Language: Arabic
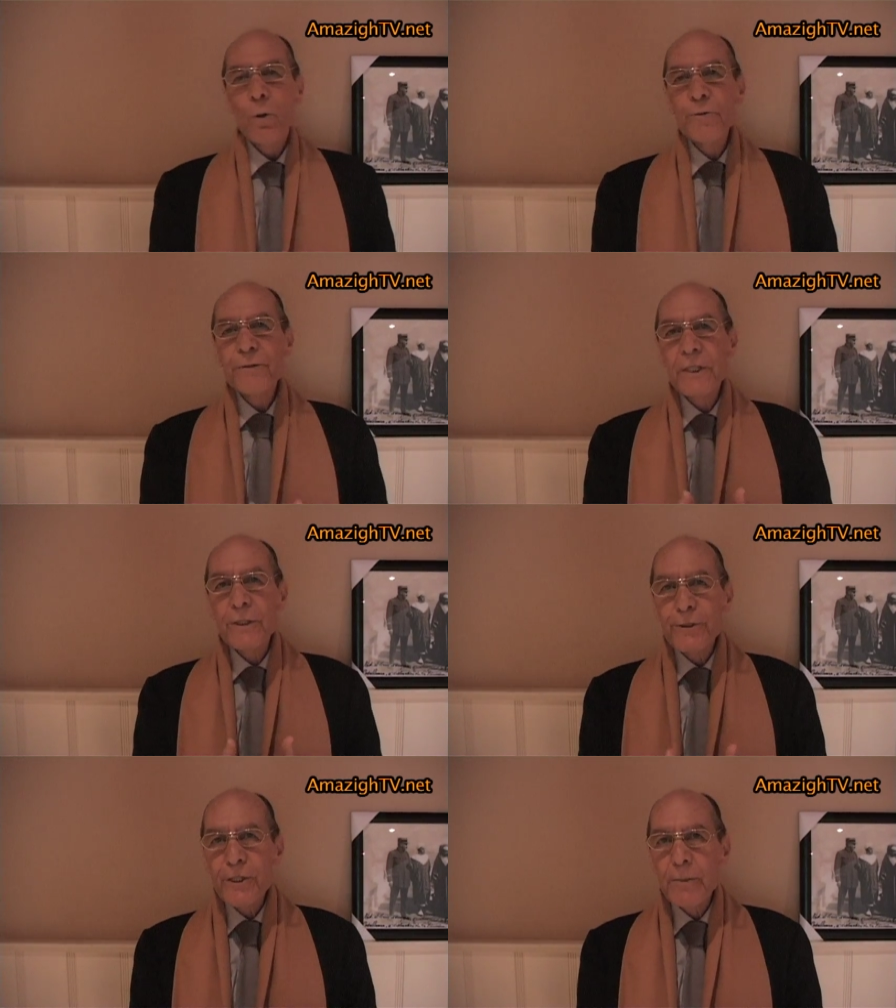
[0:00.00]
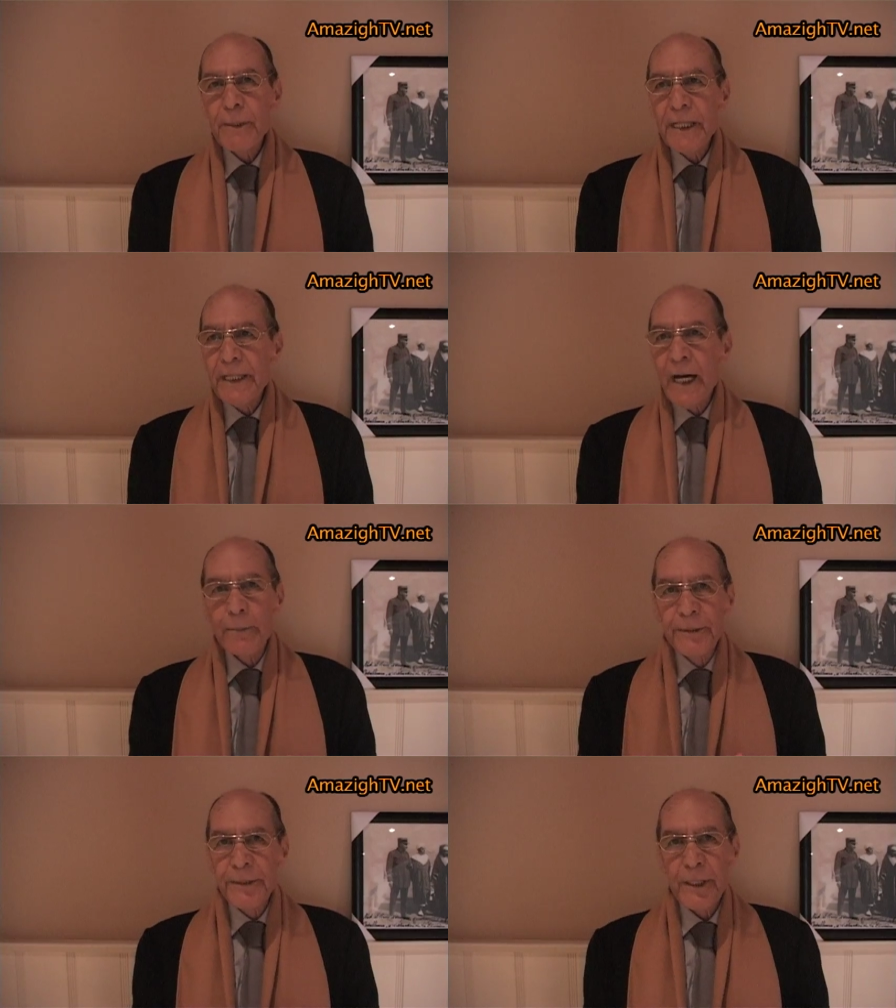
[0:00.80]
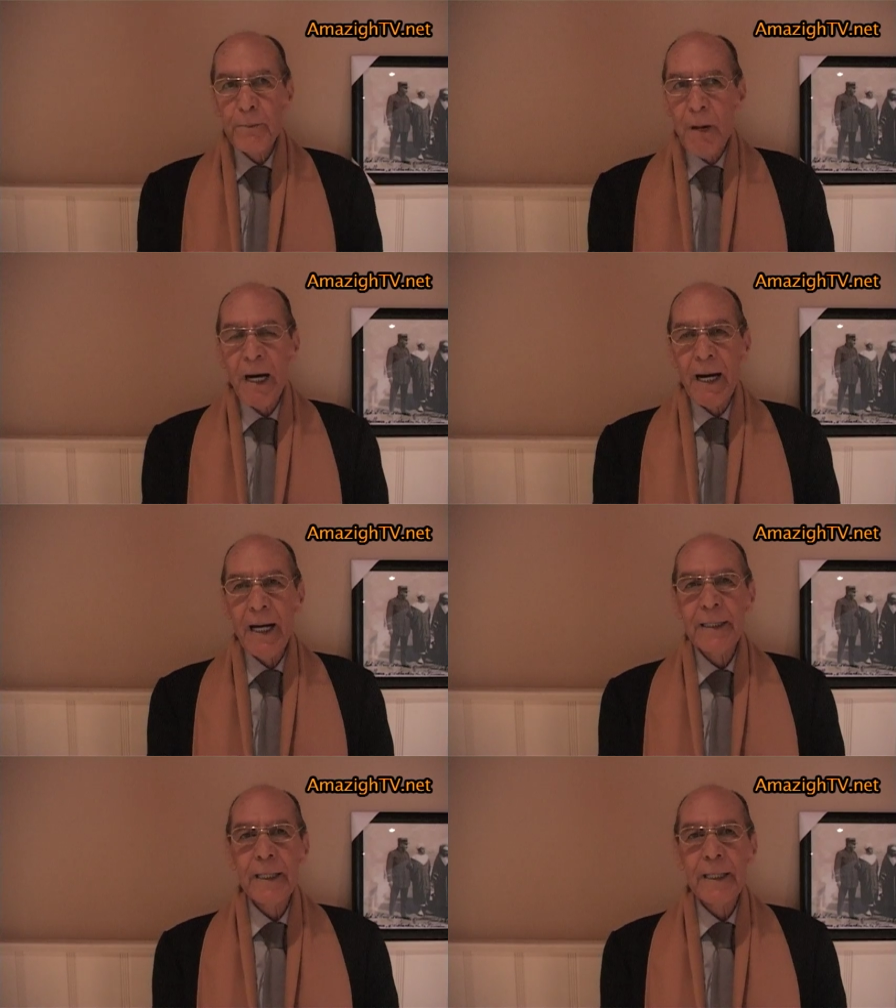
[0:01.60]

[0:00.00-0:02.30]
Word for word: والسيلنشي من هنا عبد الكريم غا